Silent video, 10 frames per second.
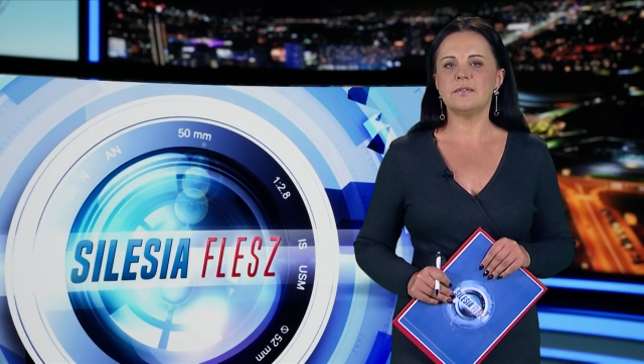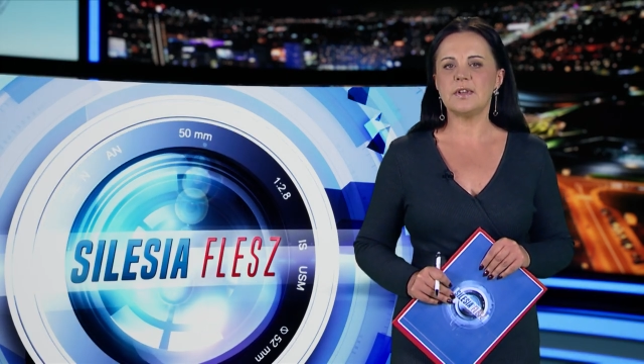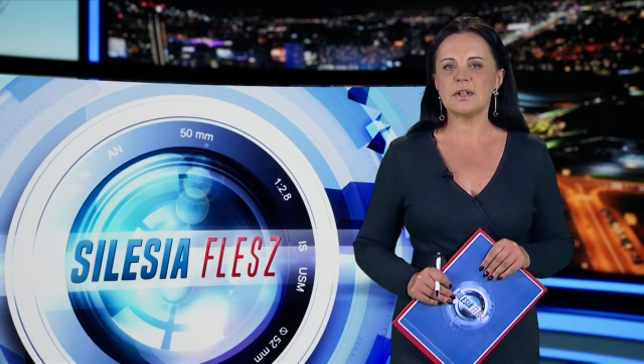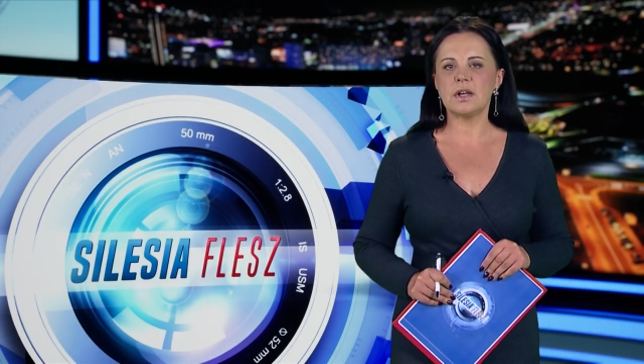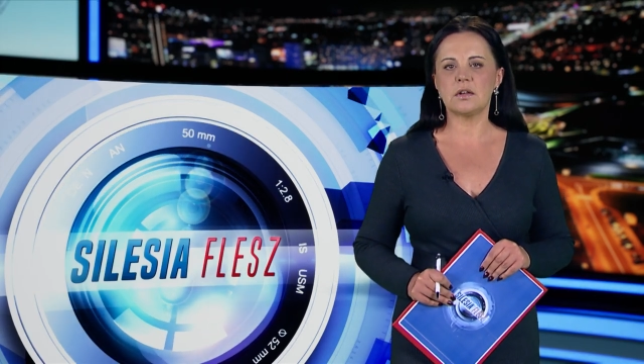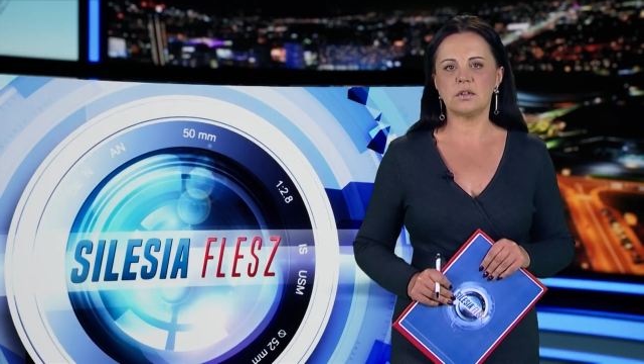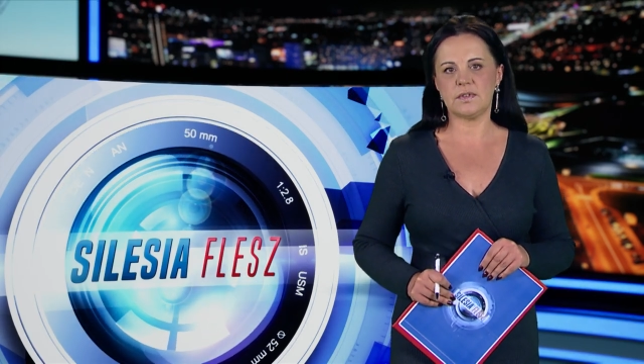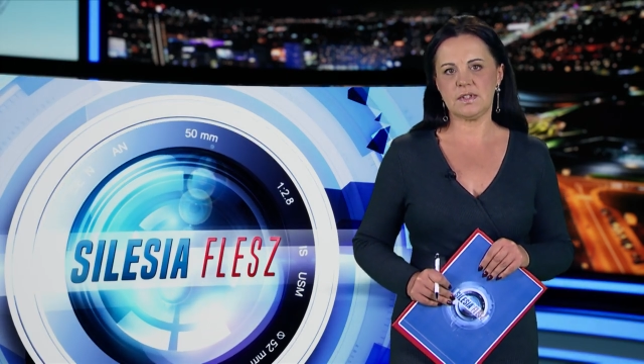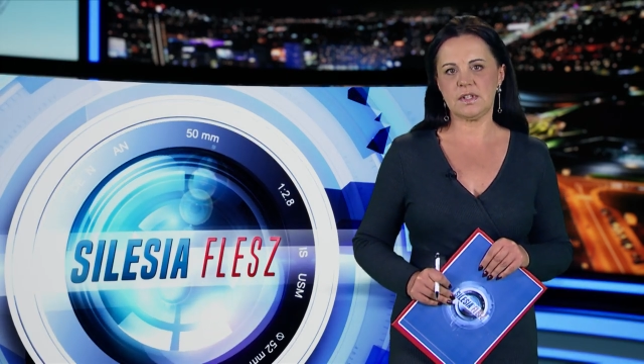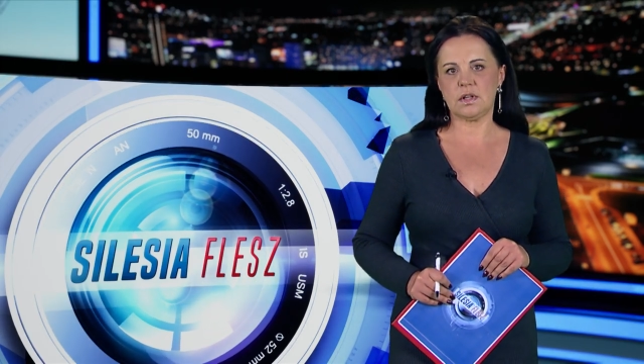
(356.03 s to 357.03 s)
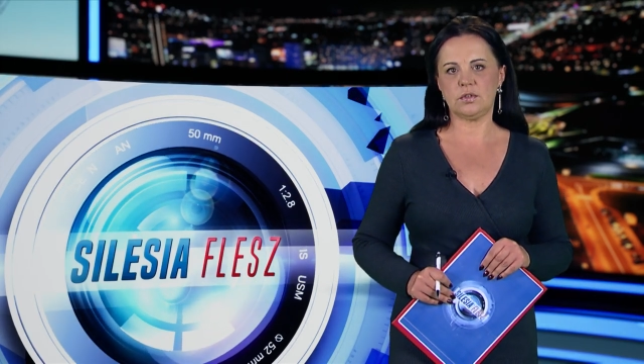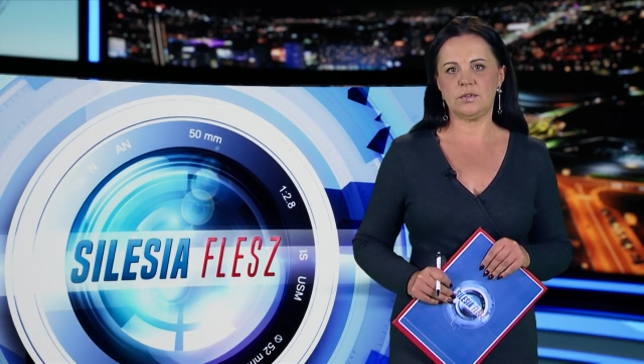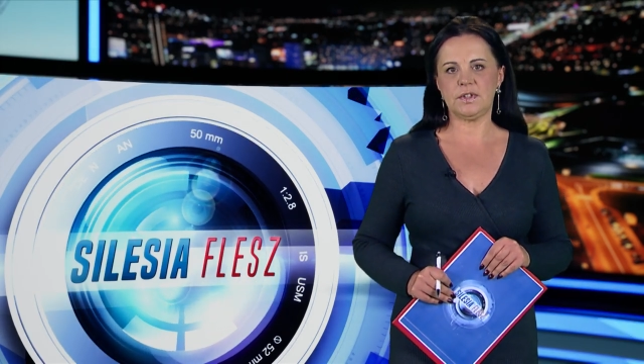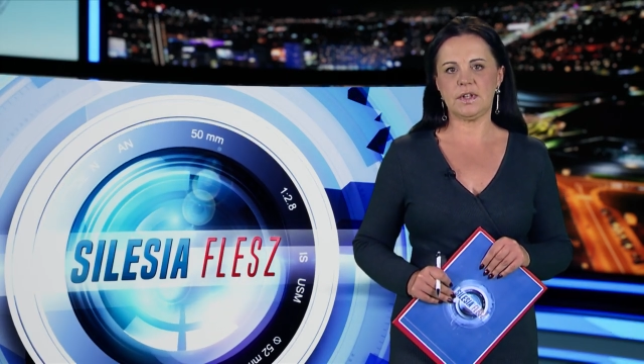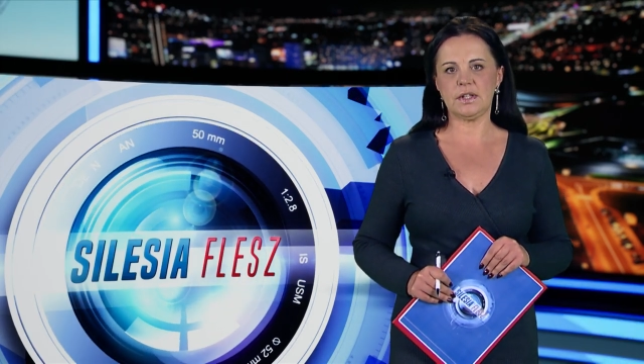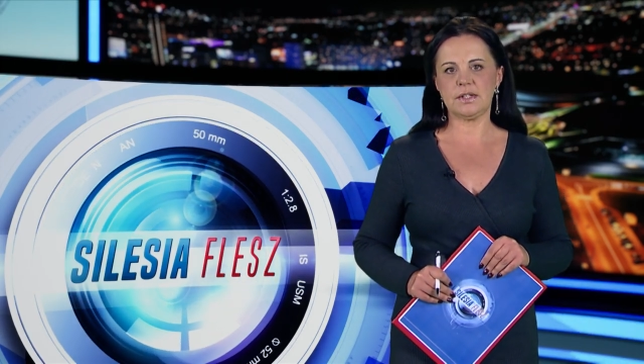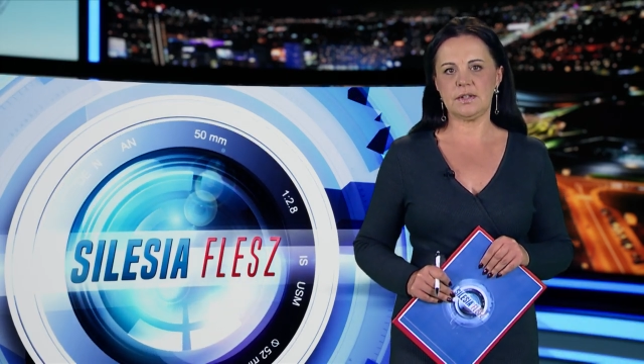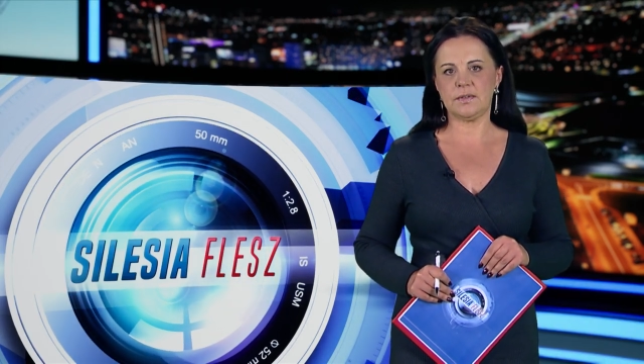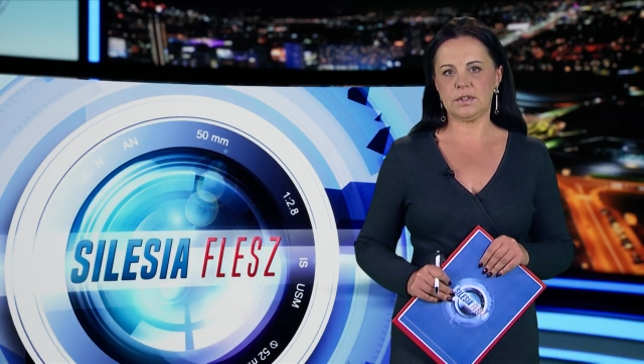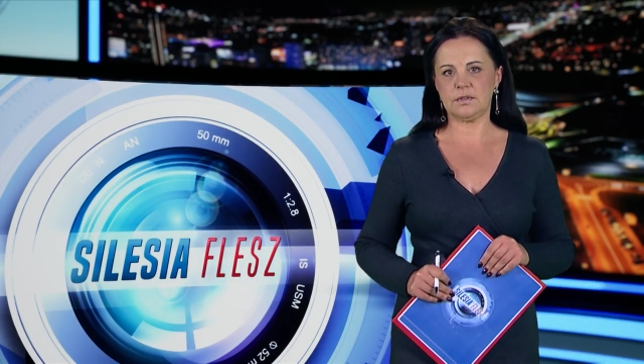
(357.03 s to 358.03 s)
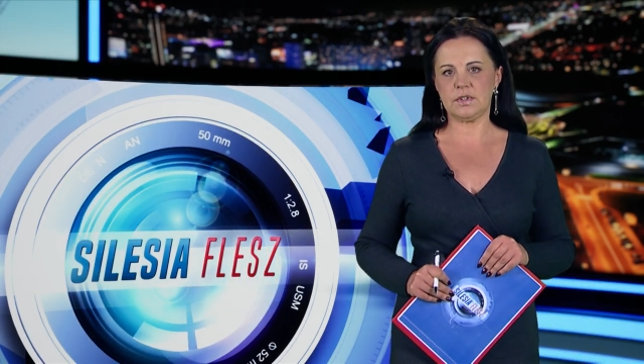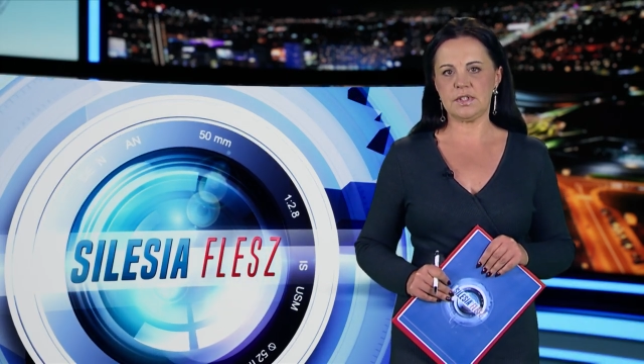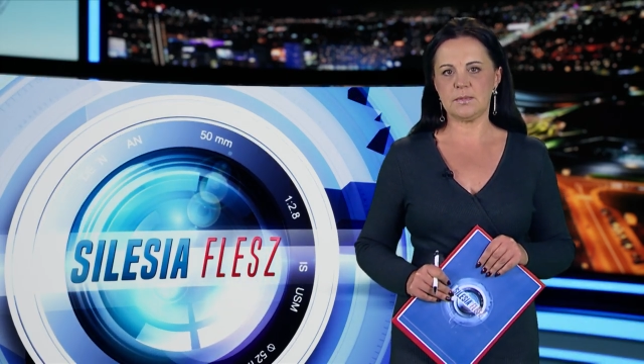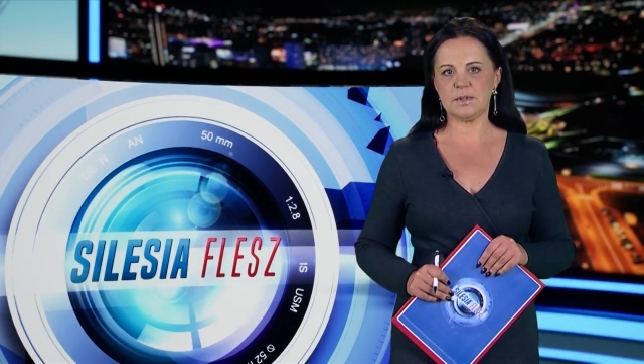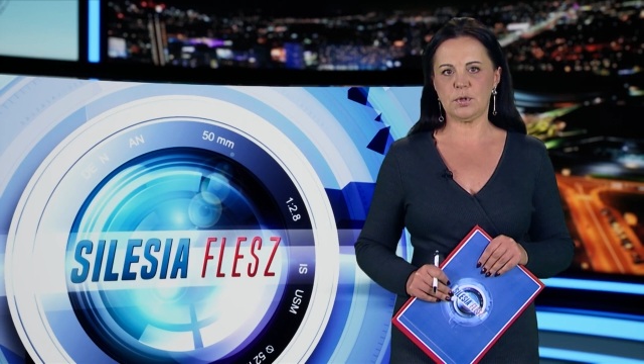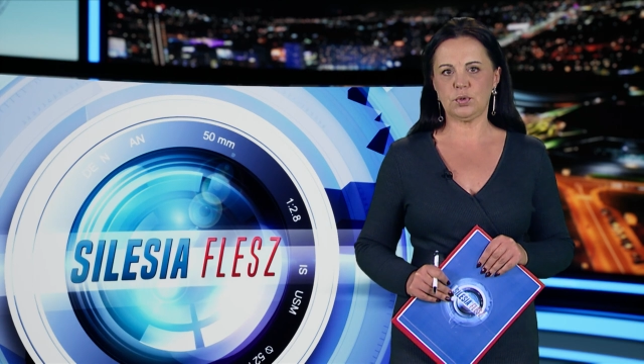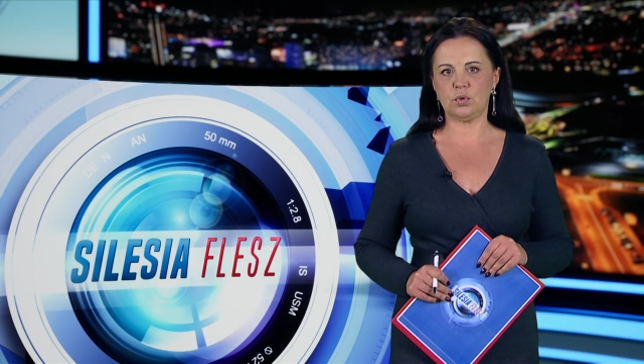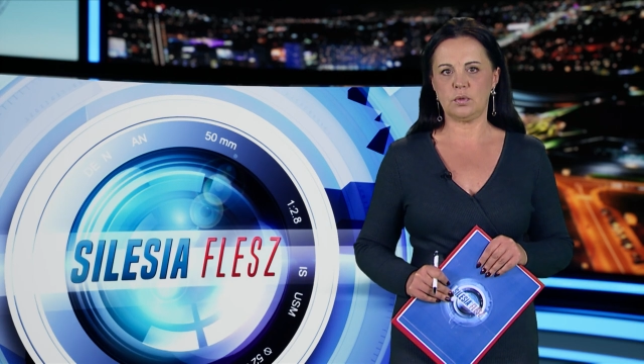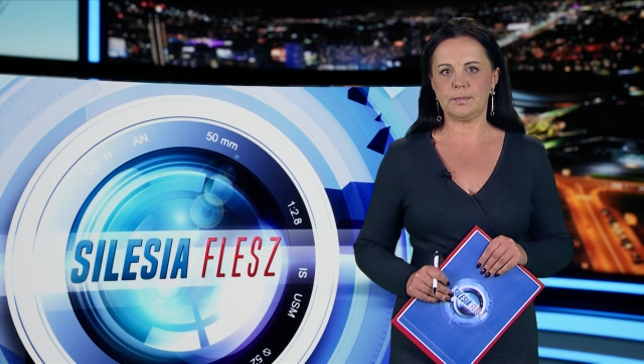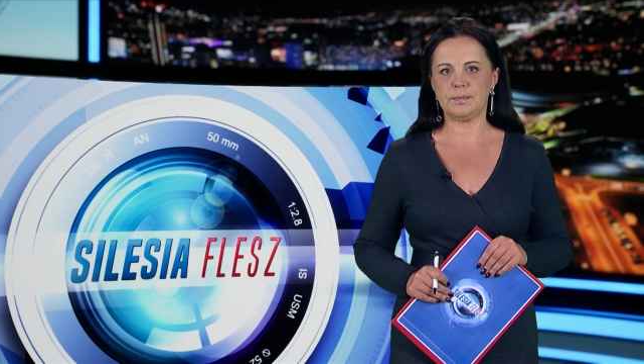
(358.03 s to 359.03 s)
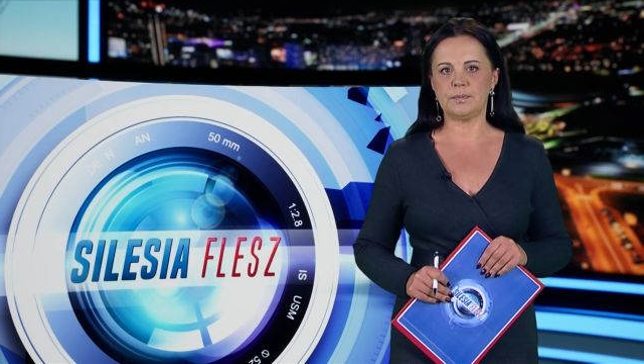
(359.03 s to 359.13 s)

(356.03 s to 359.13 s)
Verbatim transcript: Wielka Konwencja Konfederacji w katowickim Spodku